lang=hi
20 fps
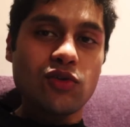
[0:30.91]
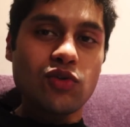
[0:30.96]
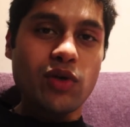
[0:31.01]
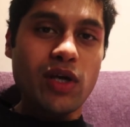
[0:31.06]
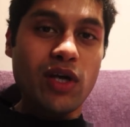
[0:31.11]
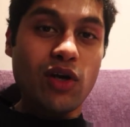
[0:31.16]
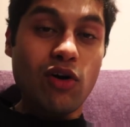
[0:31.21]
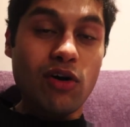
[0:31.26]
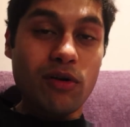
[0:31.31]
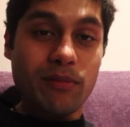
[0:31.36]
तो
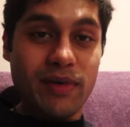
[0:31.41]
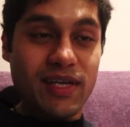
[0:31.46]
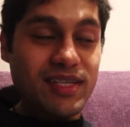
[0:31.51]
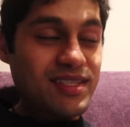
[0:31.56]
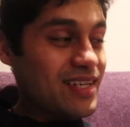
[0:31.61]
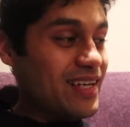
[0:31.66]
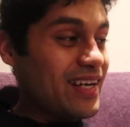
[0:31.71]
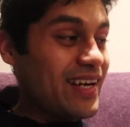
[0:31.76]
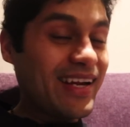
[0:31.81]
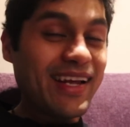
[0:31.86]
एक और मैं
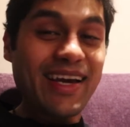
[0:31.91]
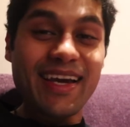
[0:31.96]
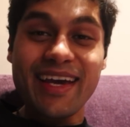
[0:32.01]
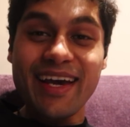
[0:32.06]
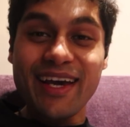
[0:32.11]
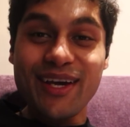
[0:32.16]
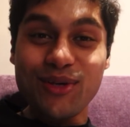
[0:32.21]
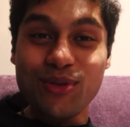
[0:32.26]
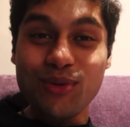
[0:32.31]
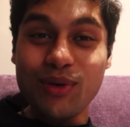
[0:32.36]
इसके लिए
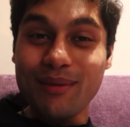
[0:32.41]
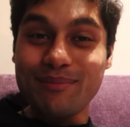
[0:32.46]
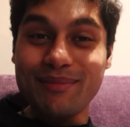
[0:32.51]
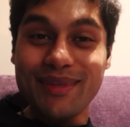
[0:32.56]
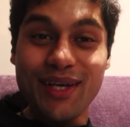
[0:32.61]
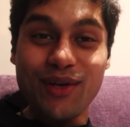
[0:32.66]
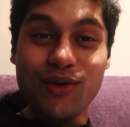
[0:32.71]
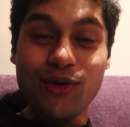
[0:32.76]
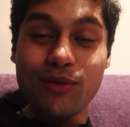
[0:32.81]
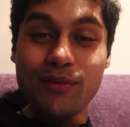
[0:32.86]
लेके आया हूँ आप
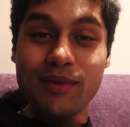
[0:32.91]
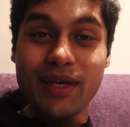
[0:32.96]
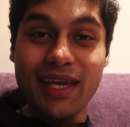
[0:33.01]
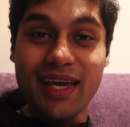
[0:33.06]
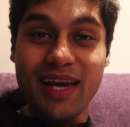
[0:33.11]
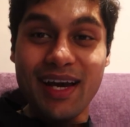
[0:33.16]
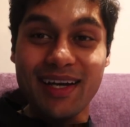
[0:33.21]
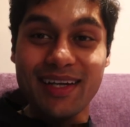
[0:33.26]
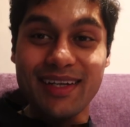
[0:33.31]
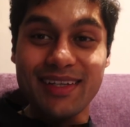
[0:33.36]
देखो अभी
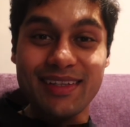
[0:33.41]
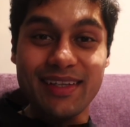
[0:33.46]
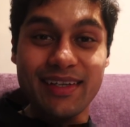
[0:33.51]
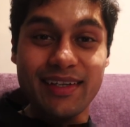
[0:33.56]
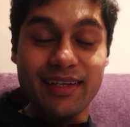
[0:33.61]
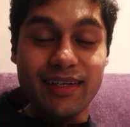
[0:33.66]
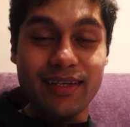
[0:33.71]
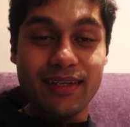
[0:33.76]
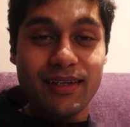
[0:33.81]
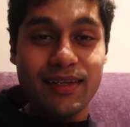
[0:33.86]
क्या करता
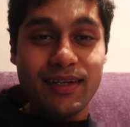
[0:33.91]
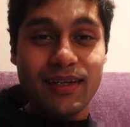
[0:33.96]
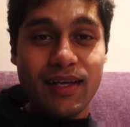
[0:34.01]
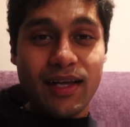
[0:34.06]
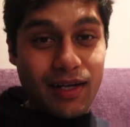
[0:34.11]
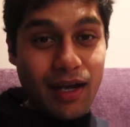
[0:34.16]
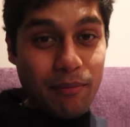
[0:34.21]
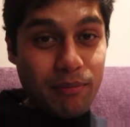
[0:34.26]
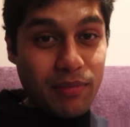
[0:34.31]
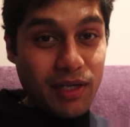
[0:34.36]
है यार
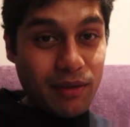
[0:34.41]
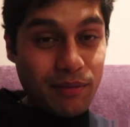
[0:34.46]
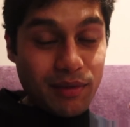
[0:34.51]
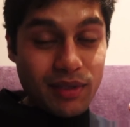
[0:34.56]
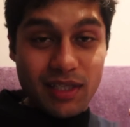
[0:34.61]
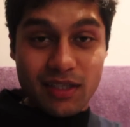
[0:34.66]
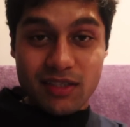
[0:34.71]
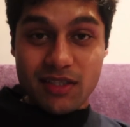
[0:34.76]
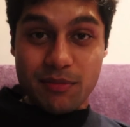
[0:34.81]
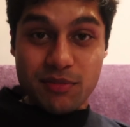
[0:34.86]
अगर आपने
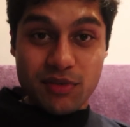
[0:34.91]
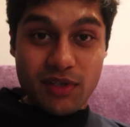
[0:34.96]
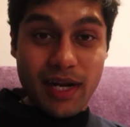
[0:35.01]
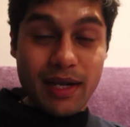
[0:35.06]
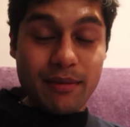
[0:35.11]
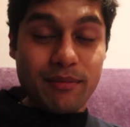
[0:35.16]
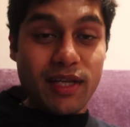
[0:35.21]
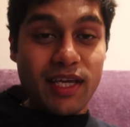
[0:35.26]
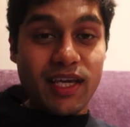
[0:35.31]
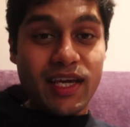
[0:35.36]
अभी तक
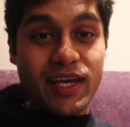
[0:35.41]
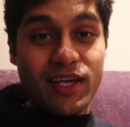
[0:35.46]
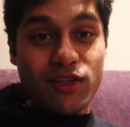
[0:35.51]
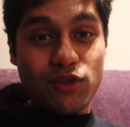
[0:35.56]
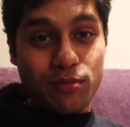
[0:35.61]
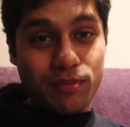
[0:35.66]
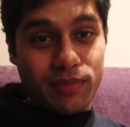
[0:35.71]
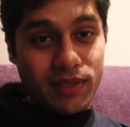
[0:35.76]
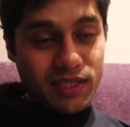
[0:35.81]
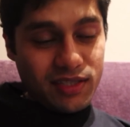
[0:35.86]
सब्सक्राइब नहीं किया है
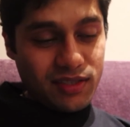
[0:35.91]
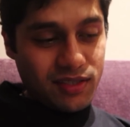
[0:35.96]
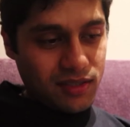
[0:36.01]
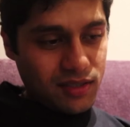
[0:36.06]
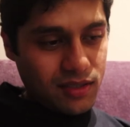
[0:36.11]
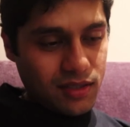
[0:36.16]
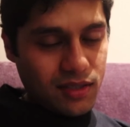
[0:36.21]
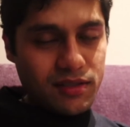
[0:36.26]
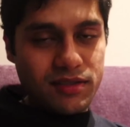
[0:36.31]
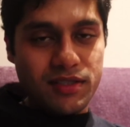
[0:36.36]
तो प्लीज़
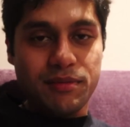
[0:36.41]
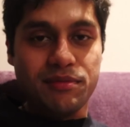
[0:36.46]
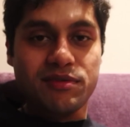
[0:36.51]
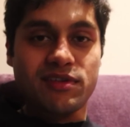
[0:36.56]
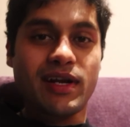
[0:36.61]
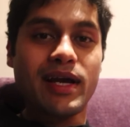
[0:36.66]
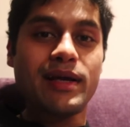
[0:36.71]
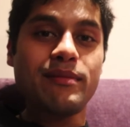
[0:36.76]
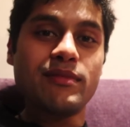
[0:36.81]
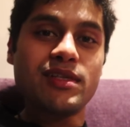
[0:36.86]

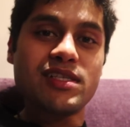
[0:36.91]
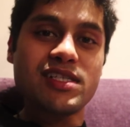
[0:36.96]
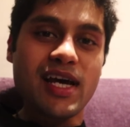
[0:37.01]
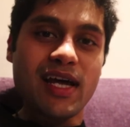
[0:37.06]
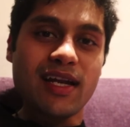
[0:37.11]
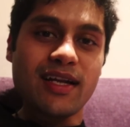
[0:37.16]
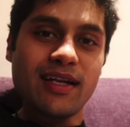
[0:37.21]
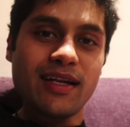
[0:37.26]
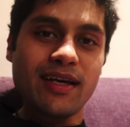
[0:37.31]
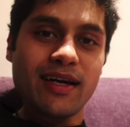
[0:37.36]
सब्सक्राइब द
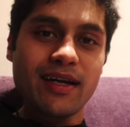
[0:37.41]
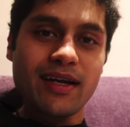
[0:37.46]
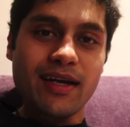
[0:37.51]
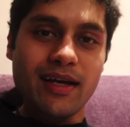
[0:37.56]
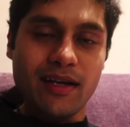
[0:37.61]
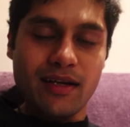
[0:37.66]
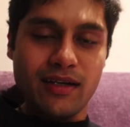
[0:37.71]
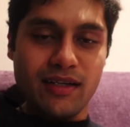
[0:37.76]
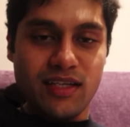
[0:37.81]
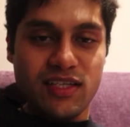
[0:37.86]
चैनल यार
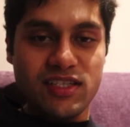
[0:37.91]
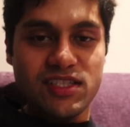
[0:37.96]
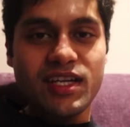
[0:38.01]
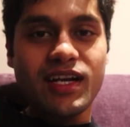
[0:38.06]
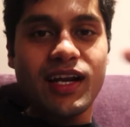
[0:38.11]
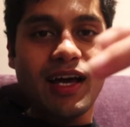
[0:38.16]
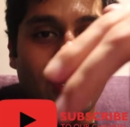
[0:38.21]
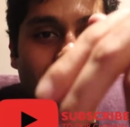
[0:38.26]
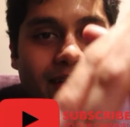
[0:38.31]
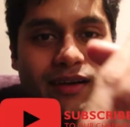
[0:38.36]
एंड नीचे
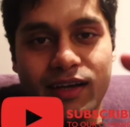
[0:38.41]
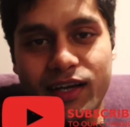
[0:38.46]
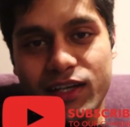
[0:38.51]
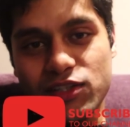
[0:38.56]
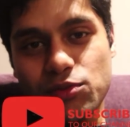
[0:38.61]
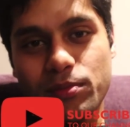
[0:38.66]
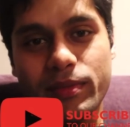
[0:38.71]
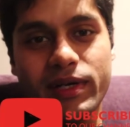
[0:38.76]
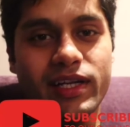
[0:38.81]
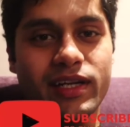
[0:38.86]
लाल रंग का
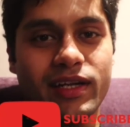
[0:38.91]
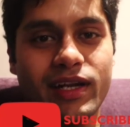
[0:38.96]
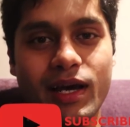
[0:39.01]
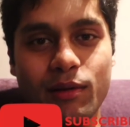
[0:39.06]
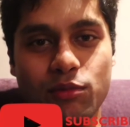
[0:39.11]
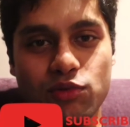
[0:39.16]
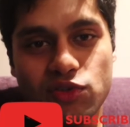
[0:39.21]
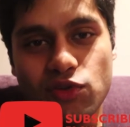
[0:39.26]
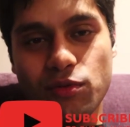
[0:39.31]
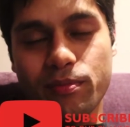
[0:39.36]
जो बटन है
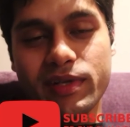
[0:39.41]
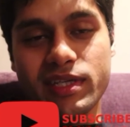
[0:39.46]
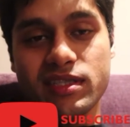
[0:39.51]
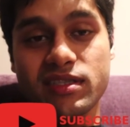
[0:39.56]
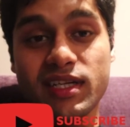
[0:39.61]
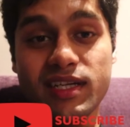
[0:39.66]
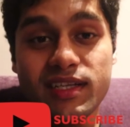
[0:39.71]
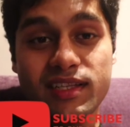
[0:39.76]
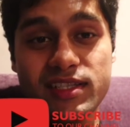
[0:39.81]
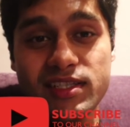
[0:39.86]
आप उसको
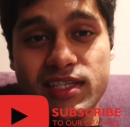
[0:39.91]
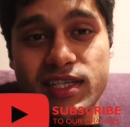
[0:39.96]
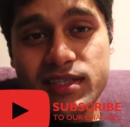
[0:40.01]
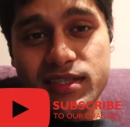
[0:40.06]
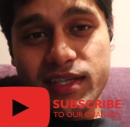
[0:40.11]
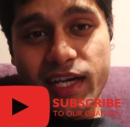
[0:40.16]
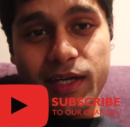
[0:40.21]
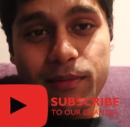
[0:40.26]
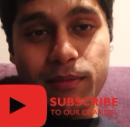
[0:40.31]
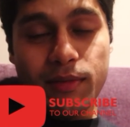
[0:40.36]
प्रेस कर दीजिए
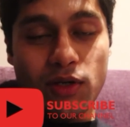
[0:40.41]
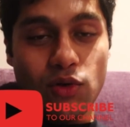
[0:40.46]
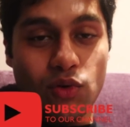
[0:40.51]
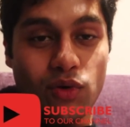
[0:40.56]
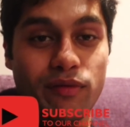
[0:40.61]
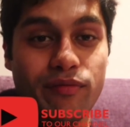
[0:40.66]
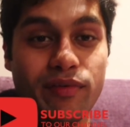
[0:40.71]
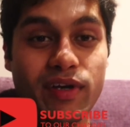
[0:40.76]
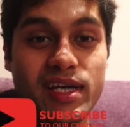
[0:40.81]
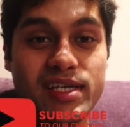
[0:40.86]
साइड में
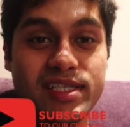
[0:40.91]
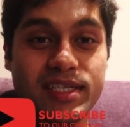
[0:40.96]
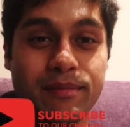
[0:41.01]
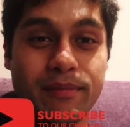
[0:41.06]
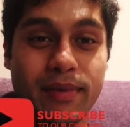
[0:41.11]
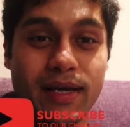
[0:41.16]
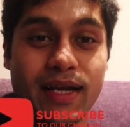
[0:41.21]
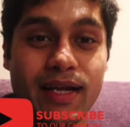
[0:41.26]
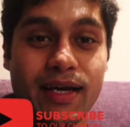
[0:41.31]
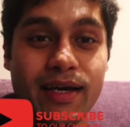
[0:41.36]

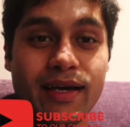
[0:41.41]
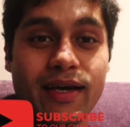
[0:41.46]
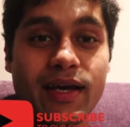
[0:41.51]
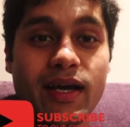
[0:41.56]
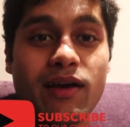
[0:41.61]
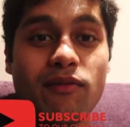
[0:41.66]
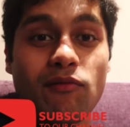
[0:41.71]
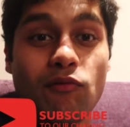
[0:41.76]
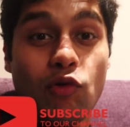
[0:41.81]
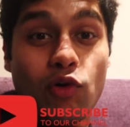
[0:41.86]
नोटिफिकेशन बेल है
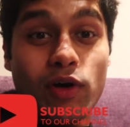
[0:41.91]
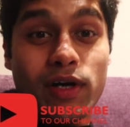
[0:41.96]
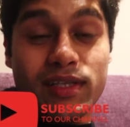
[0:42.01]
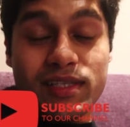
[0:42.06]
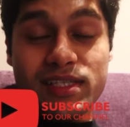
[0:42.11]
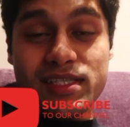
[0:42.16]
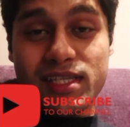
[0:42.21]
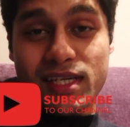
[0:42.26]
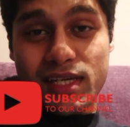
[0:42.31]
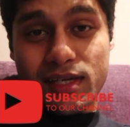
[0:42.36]
वो कर
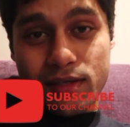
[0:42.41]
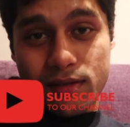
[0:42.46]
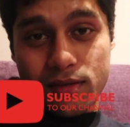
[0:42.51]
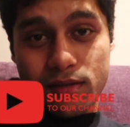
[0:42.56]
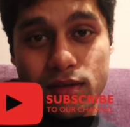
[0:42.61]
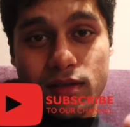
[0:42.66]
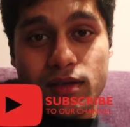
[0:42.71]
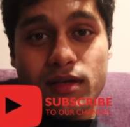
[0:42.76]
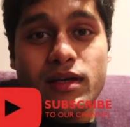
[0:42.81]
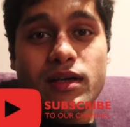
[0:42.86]
दीजिए
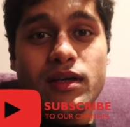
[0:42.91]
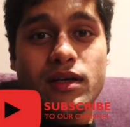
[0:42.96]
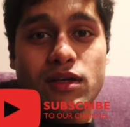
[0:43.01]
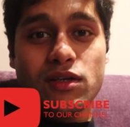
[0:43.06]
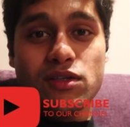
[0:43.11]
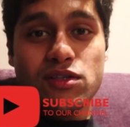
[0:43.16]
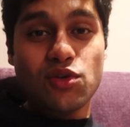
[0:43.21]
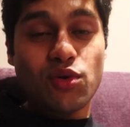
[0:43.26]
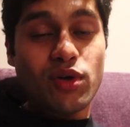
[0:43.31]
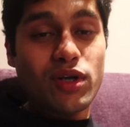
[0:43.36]

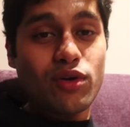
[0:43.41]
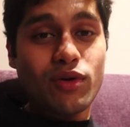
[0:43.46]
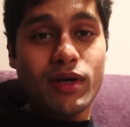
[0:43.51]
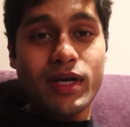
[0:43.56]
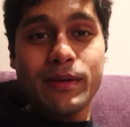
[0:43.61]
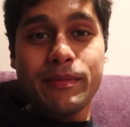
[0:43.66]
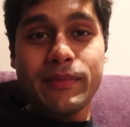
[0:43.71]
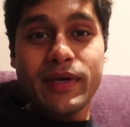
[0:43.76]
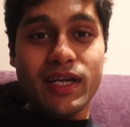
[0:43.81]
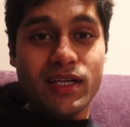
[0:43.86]
इट्स गोइंग टू
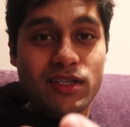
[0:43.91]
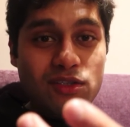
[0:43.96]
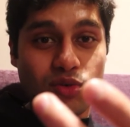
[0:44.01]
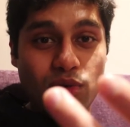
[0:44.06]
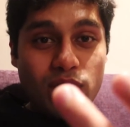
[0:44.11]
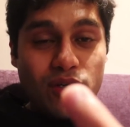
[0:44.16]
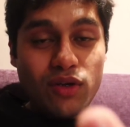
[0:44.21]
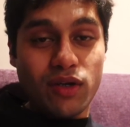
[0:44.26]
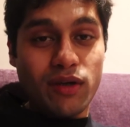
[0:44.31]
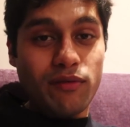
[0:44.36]
हेल्प मी एंड इट्स
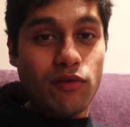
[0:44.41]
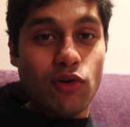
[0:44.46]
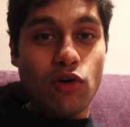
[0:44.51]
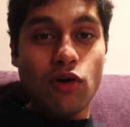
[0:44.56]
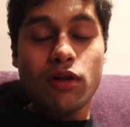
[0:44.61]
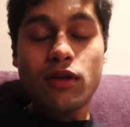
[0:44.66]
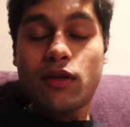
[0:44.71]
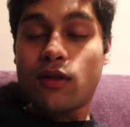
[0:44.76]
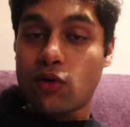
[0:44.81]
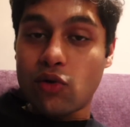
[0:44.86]
गोइंग टू गिव यू
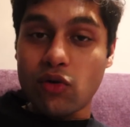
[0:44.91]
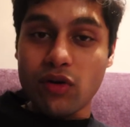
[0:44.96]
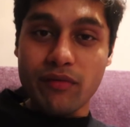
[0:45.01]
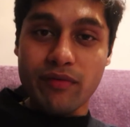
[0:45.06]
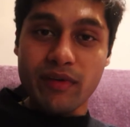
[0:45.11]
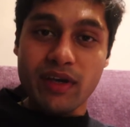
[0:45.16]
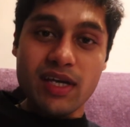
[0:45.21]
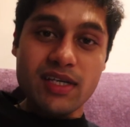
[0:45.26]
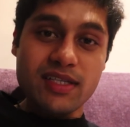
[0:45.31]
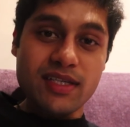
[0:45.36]
ऑल द
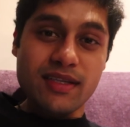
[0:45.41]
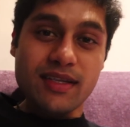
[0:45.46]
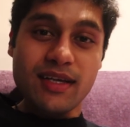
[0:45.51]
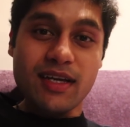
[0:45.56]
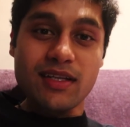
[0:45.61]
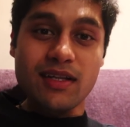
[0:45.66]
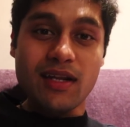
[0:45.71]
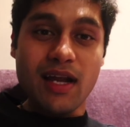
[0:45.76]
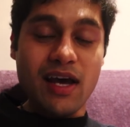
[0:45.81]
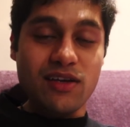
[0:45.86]
नोटिफिकेशन
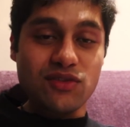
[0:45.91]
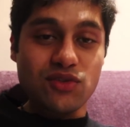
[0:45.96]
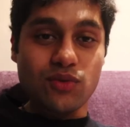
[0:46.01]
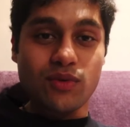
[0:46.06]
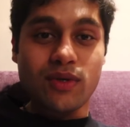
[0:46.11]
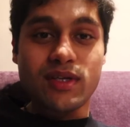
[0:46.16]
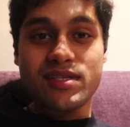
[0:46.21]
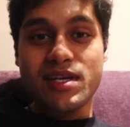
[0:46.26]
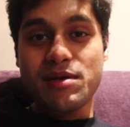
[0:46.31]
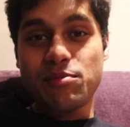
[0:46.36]
एज
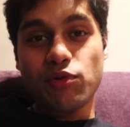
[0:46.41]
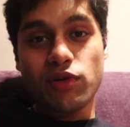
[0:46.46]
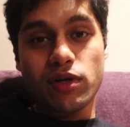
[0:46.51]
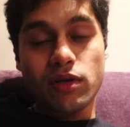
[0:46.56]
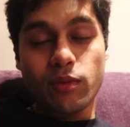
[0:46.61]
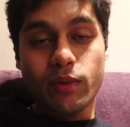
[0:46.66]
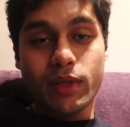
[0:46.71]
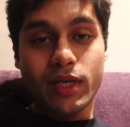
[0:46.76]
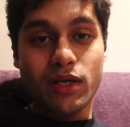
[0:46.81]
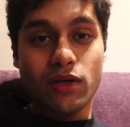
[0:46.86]
सुन एज आई
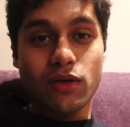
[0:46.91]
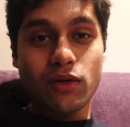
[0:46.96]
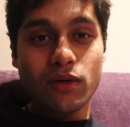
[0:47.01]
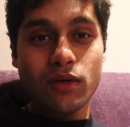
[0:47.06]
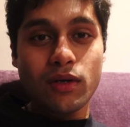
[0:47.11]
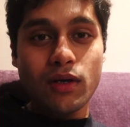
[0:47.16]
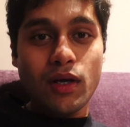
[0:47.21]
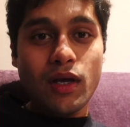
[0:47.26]
पुट अ वीडियो